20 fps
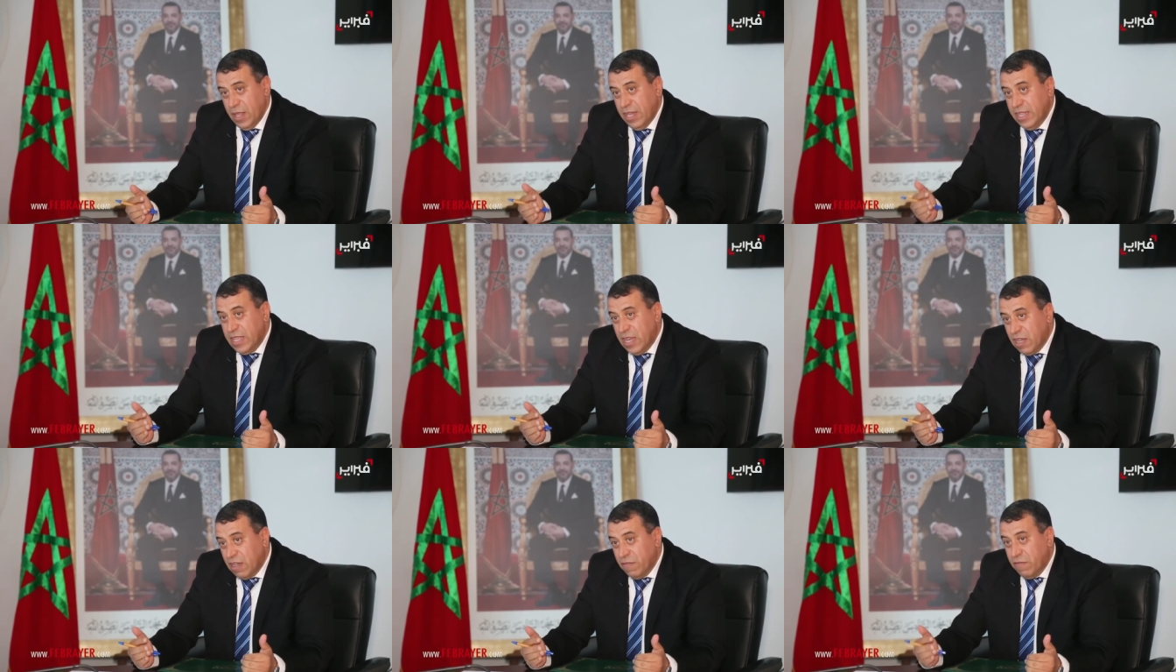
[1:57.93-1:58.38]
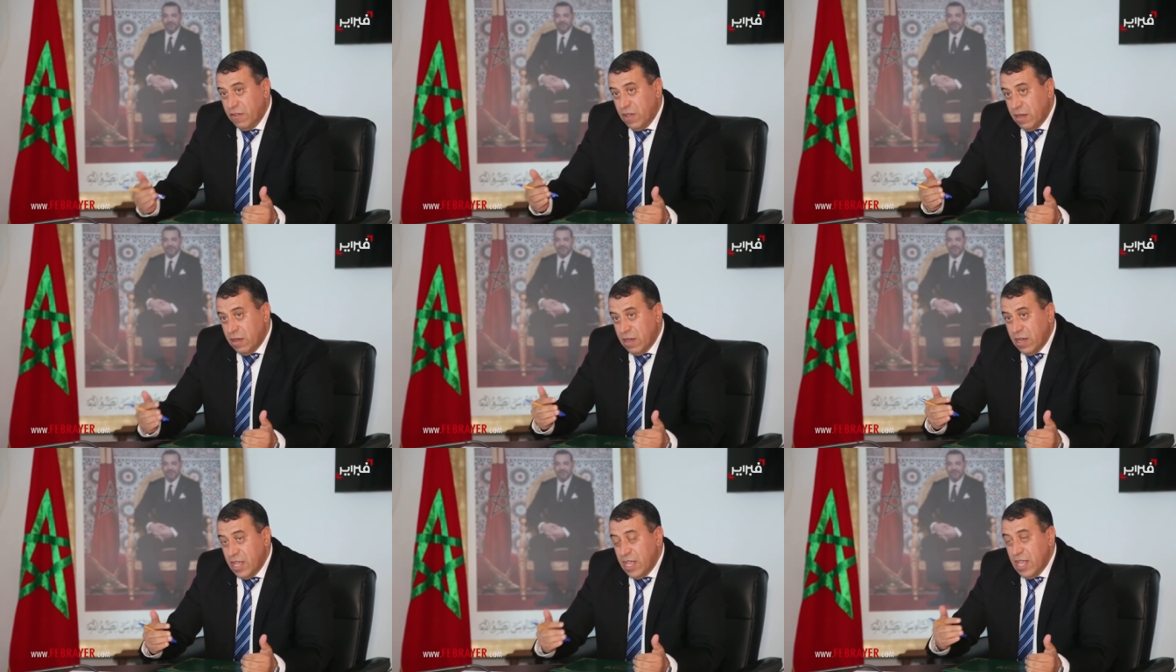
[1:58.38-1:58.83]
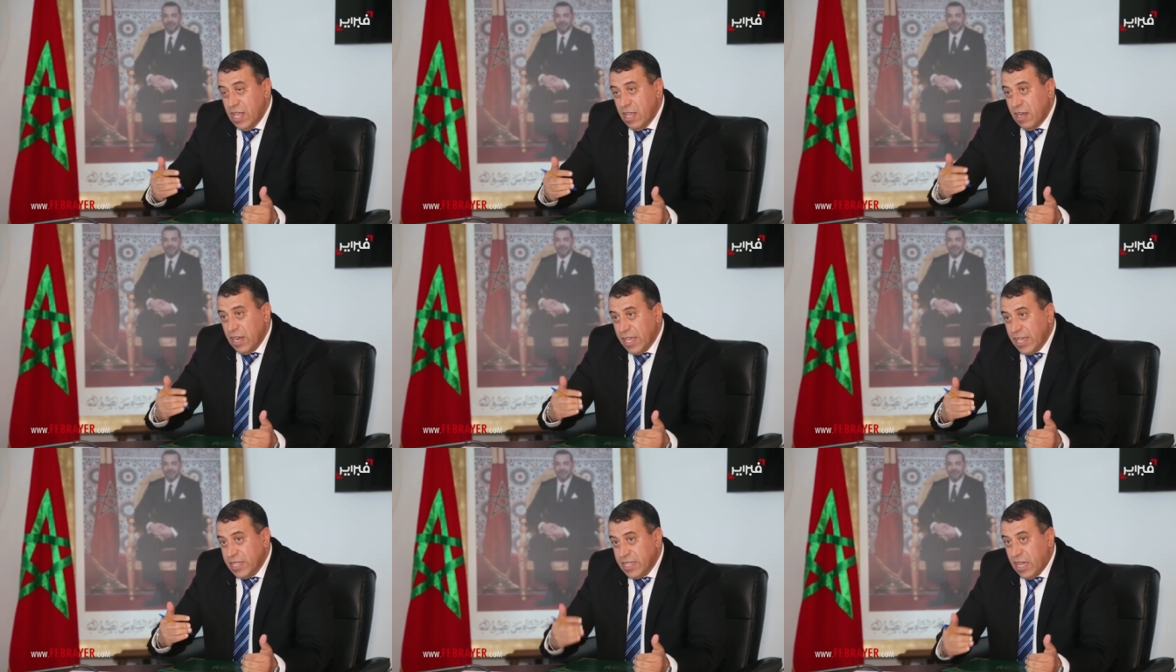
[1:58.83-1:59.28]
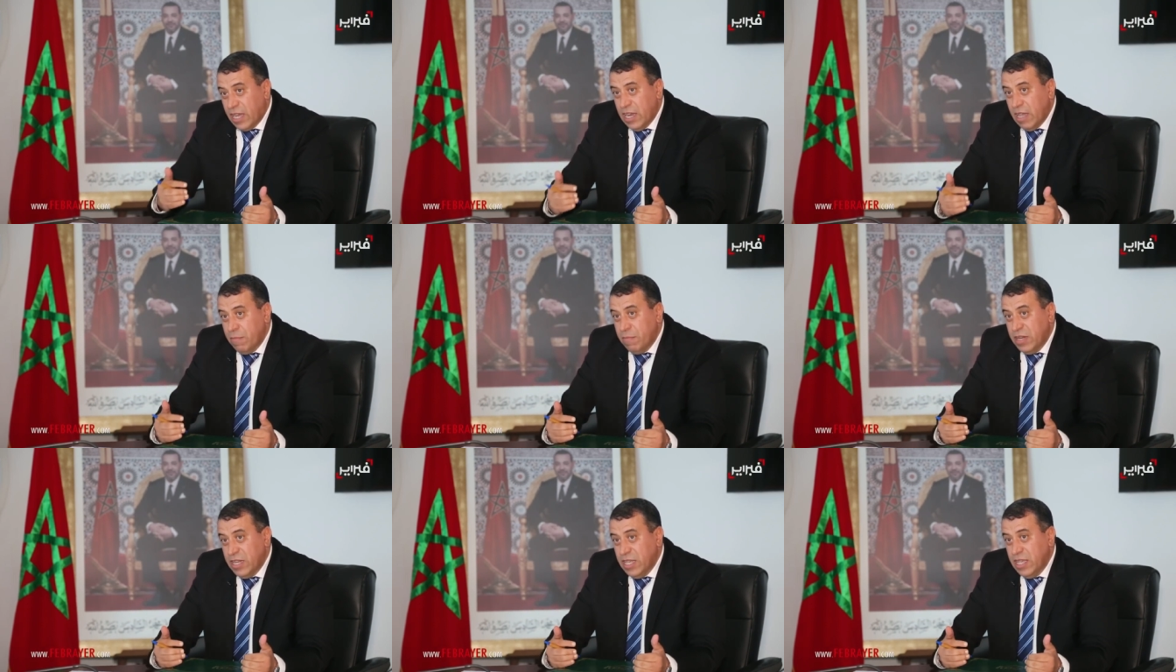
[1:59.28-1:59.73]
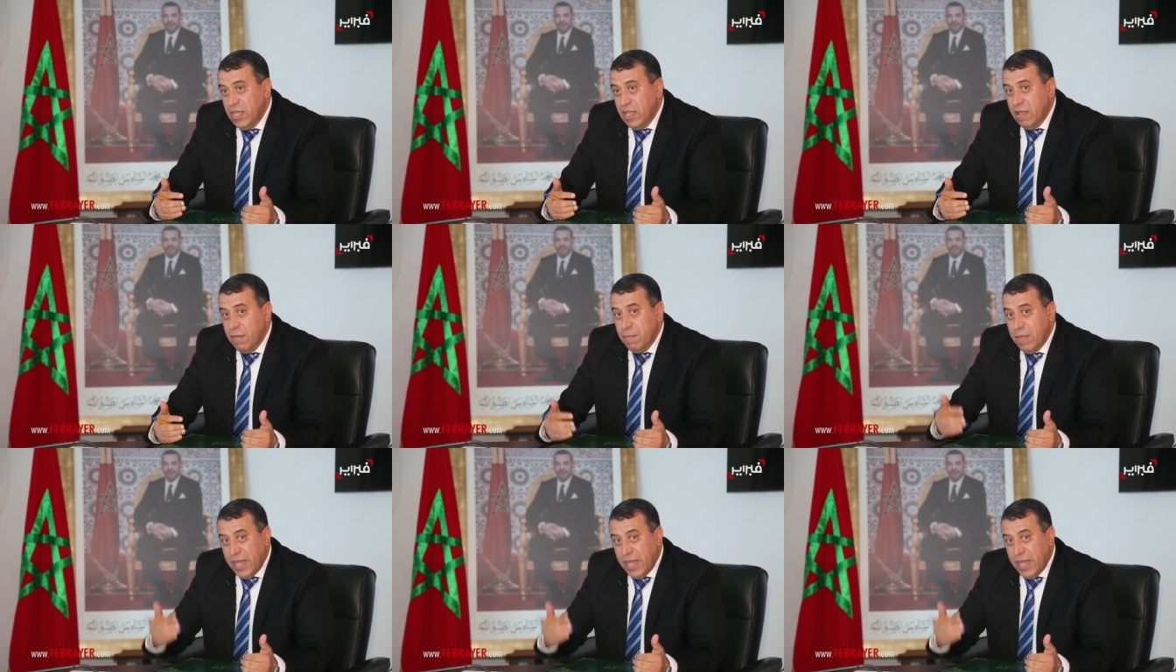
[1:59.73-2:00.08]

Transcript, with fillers: لذلك فالقطاع الامني